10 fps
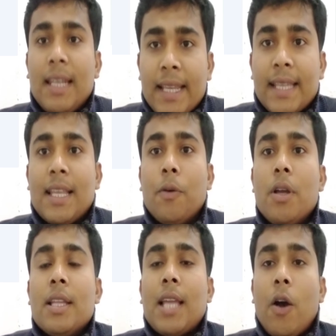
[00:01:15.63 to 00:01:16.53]
লিখে দাও
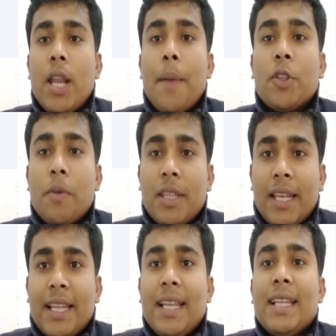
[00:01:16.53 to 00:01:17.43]
তাহলে আমি
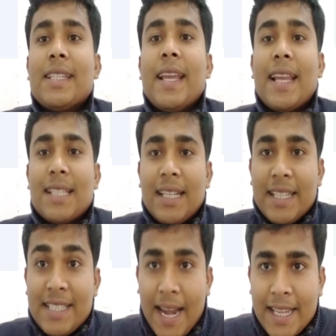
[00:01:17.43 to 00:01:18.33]
তোমাদেরকে সেই
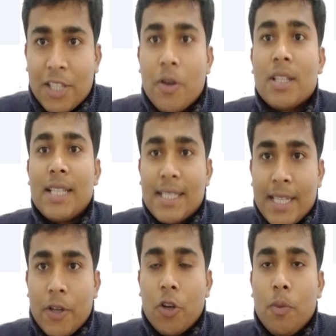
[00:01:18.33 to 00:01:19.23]
রেজাল্টটি জানিয়ে দেওয়ার
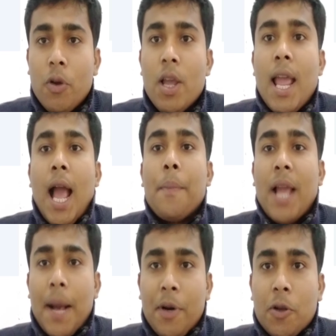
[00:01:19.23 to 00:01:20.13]
চেষ্টা করব আমি
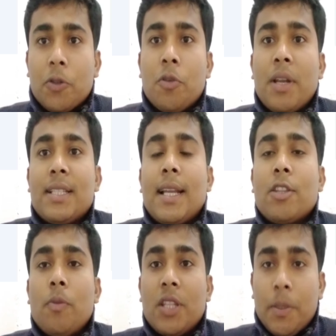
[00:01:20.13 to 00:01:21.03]
আবারও তোমরা যারা
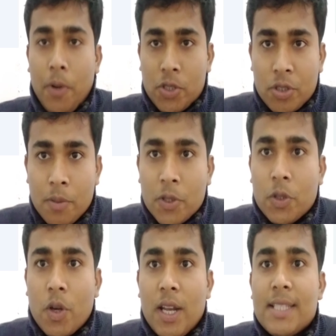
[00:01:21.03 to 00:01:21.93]
তোমাদের পছন্দ
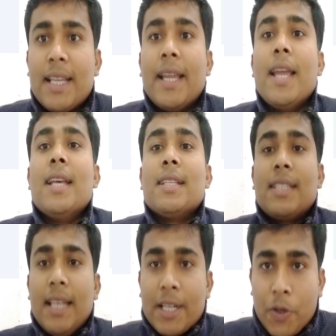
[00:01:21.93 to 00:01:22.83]
মতো কলেজে
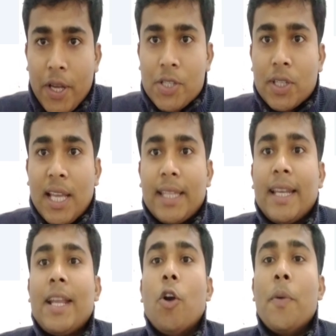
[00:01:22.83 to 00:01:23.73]
সিলেক্ট হয়েছ
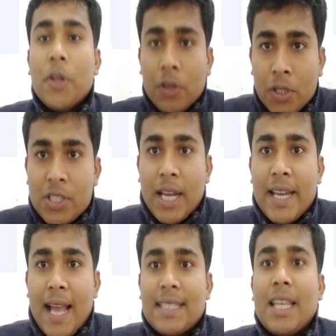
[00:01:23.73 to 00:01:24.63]
তাদেরকে অভিনন্দন
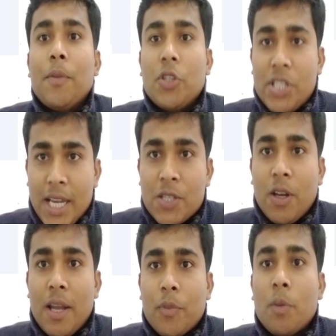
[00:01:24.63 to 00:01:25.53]
জানিয়ে আজকের মতো শেষ
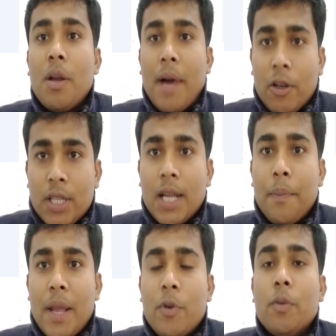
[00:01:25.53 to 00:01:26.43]
করলাম তোমরা ভালো
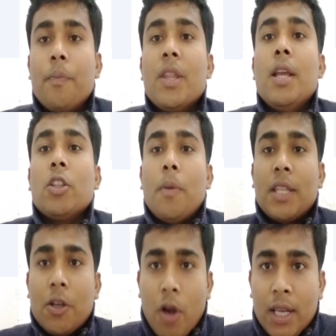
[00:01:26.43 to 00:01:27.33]
থাকবে এবং
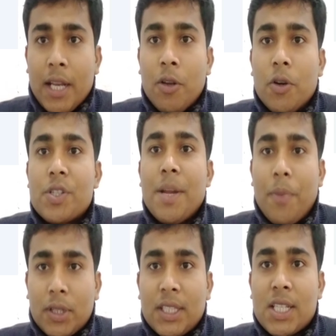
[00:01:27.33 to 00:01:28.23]
তোমাদের কল্যাণ হোক সে
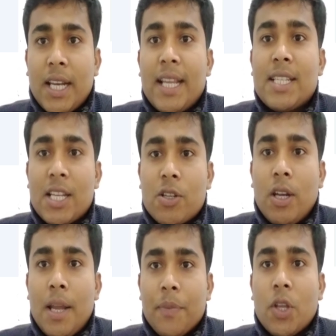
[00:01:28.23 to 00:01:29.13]
প্রত্যাশা রেখে শেষ
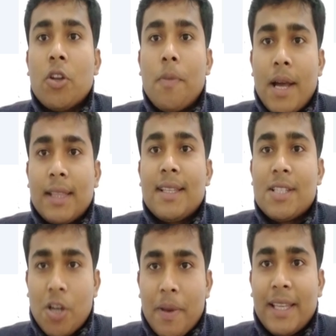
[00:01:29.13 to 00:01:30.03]
করলাম ধন্যবাদ
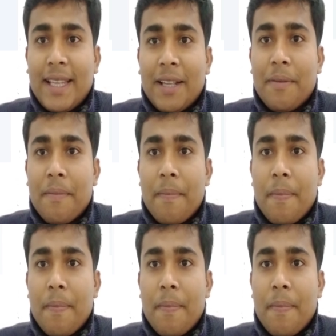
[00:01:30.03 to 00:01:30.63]
সবাইকে